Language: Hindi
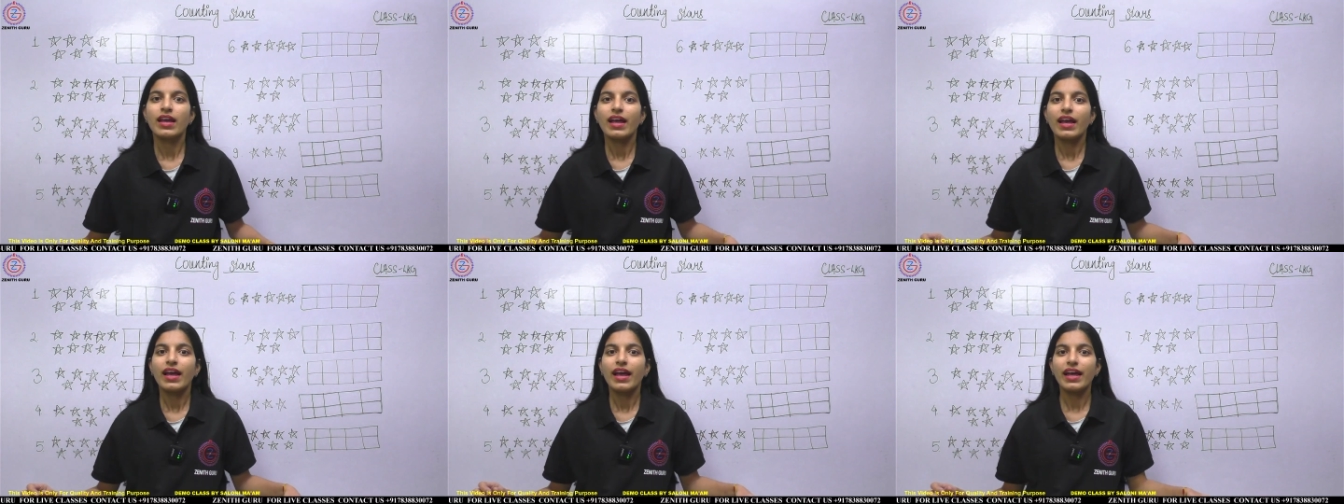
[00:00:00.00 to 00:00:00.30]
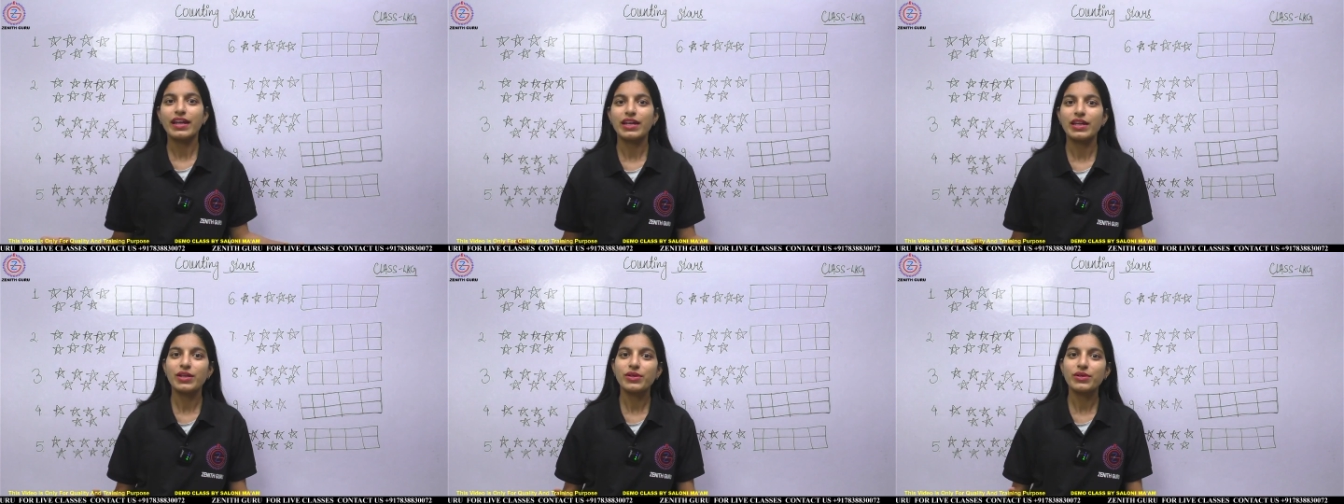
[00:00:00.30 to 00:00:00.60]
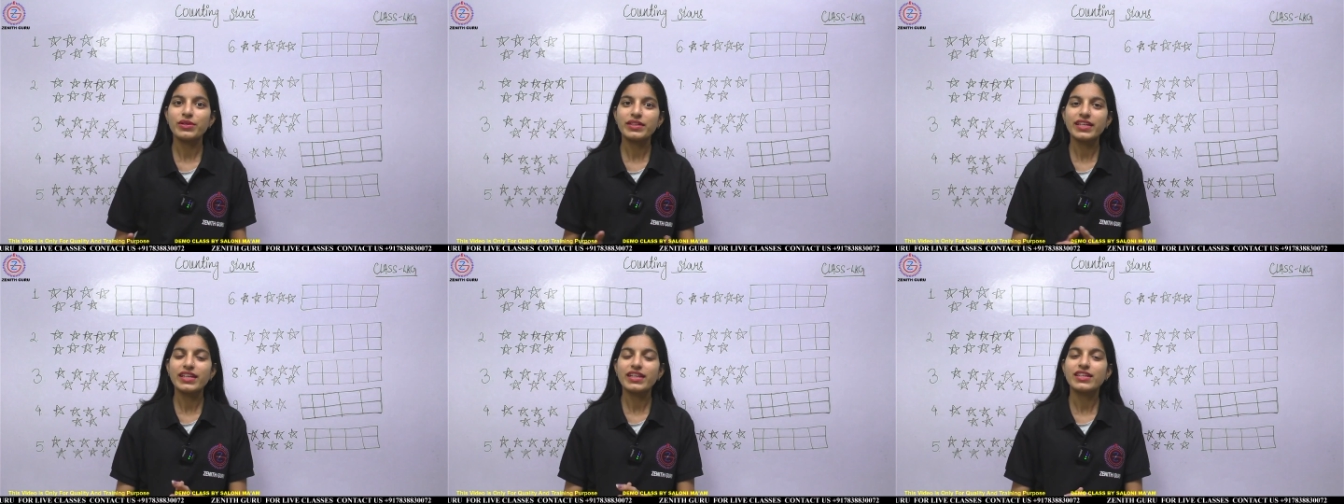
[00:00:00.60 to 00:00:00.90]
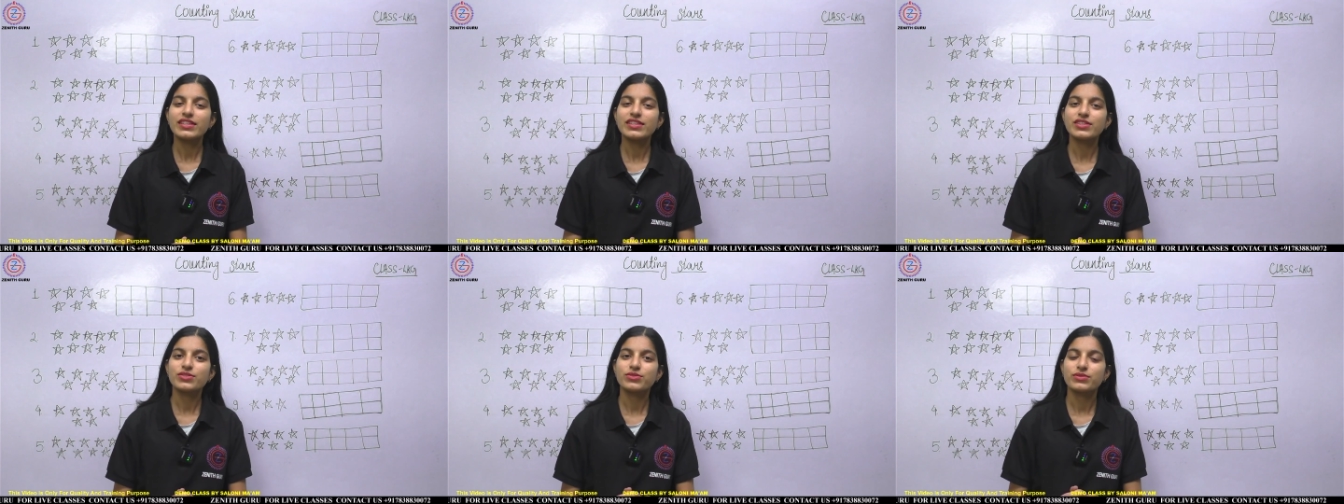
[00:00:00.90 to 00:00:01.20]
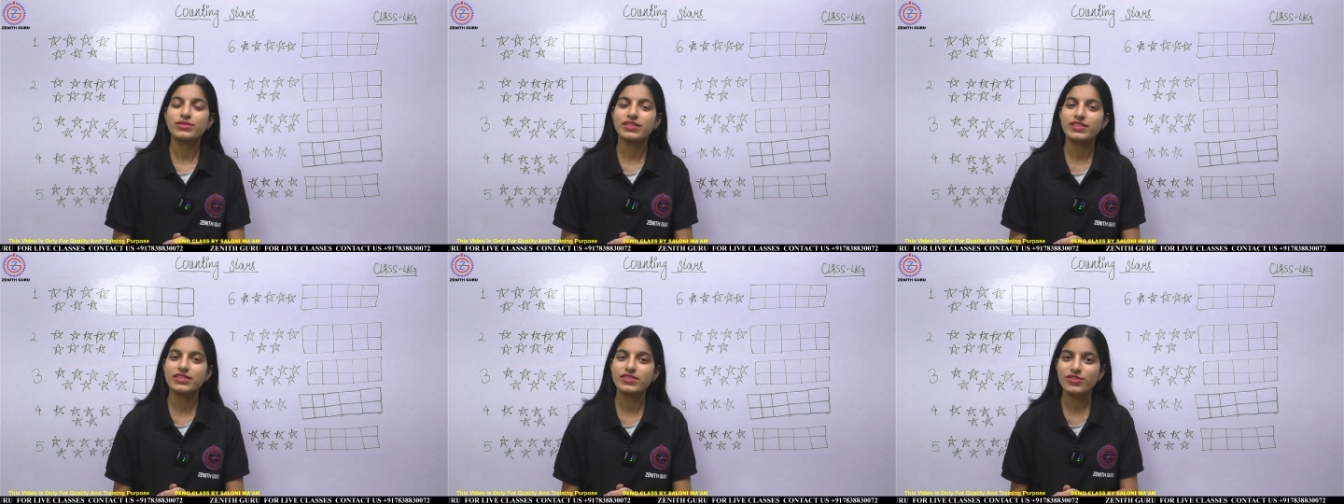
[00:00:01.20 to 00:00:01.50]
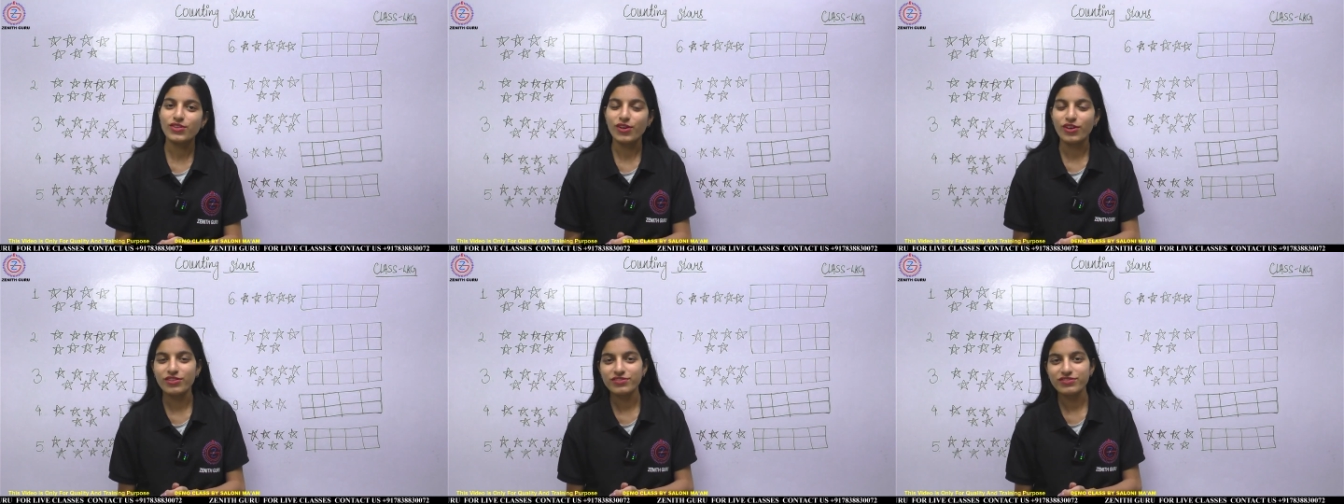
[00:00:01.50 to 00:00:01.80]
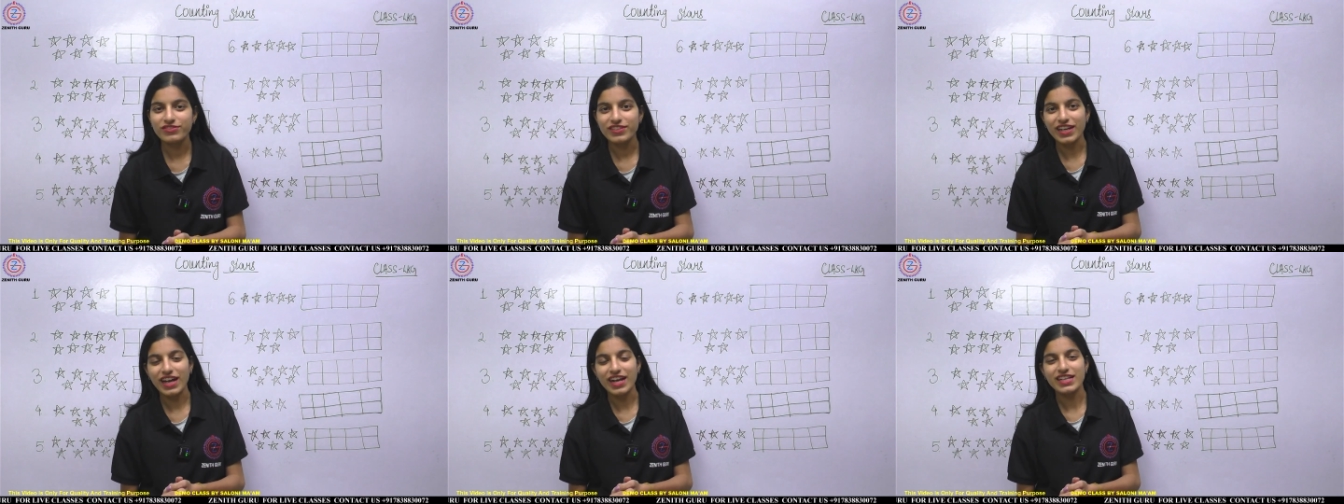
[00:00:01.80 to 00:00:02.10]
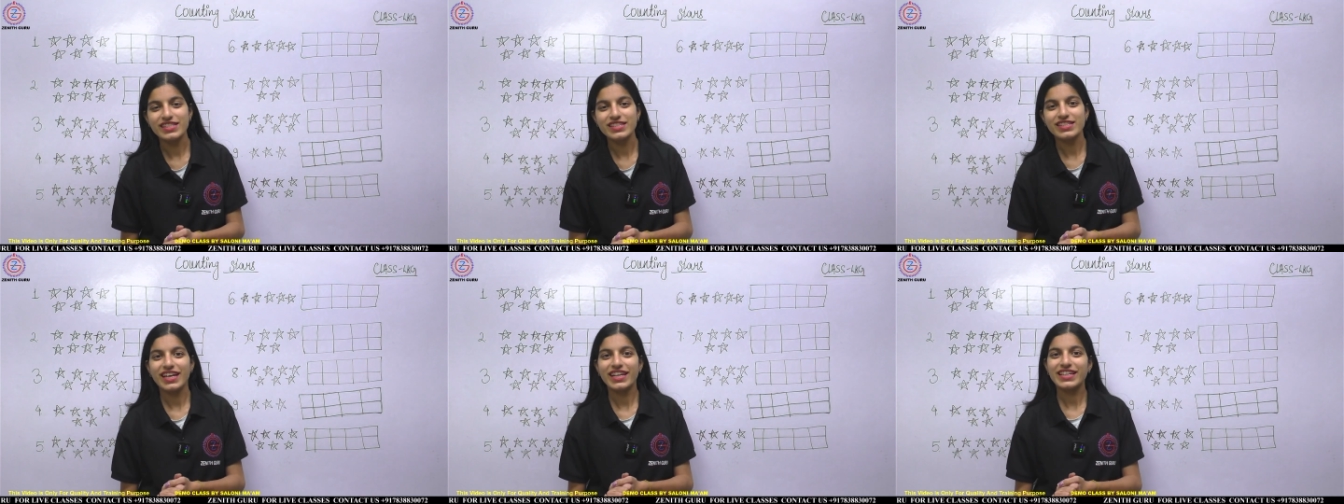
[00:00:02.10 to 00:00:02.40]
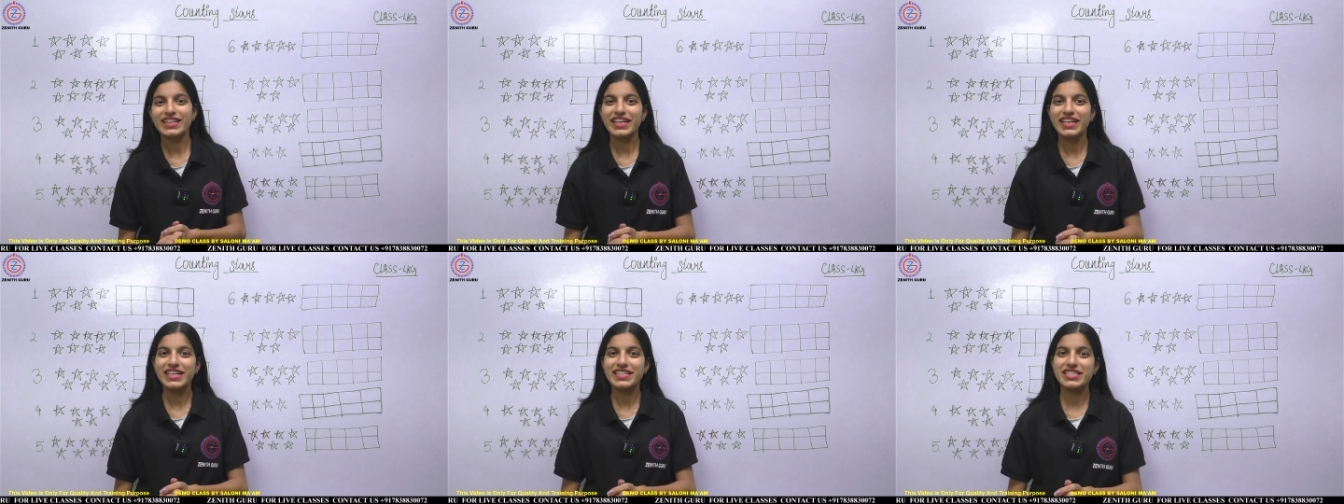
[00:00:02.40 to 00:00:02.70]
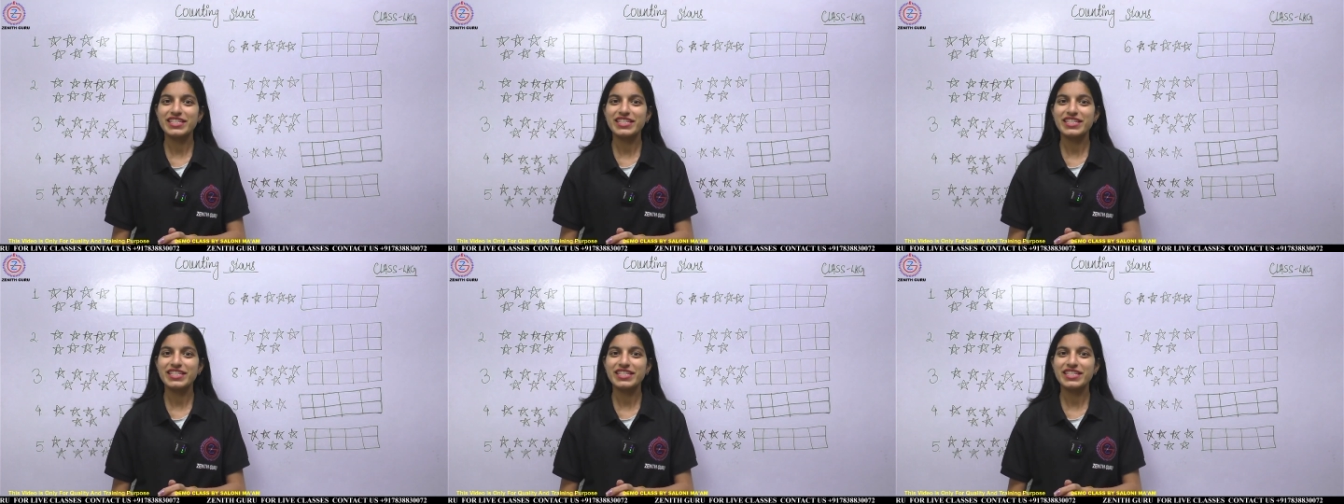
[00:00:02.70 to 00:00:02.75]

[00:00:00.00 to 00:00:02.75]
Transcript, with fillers: हेलो डियर स्टूडेंट्स ऑफ क्लास एल के